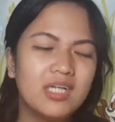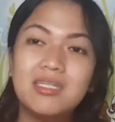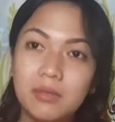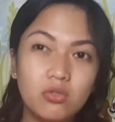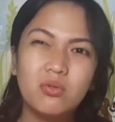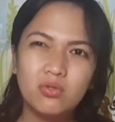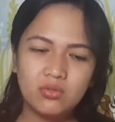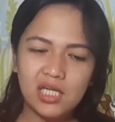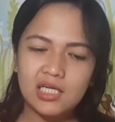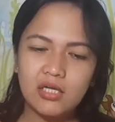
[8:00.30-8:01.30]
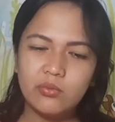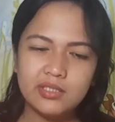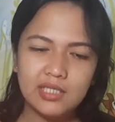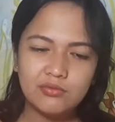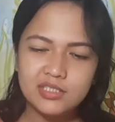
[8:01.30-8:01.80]
kasi binubukot ko talaga yung
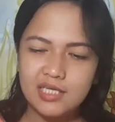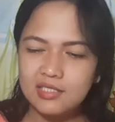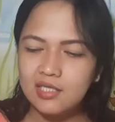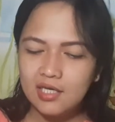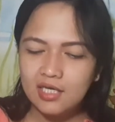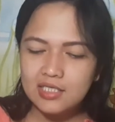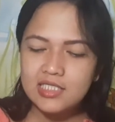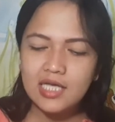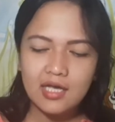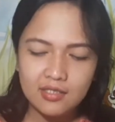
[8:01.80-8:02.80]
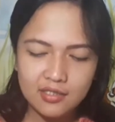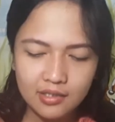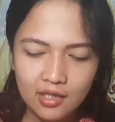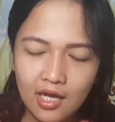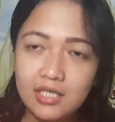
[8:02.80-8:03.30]
1,000 kasi nga
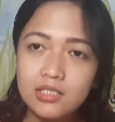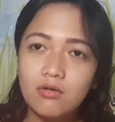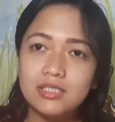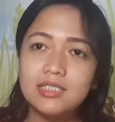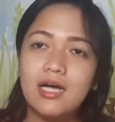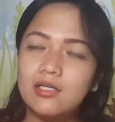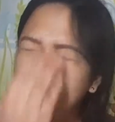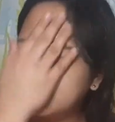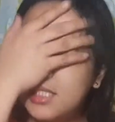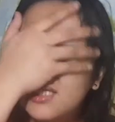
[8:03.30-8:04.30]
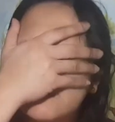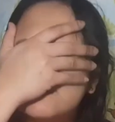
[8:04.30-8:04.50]
as long as na ano, hindi,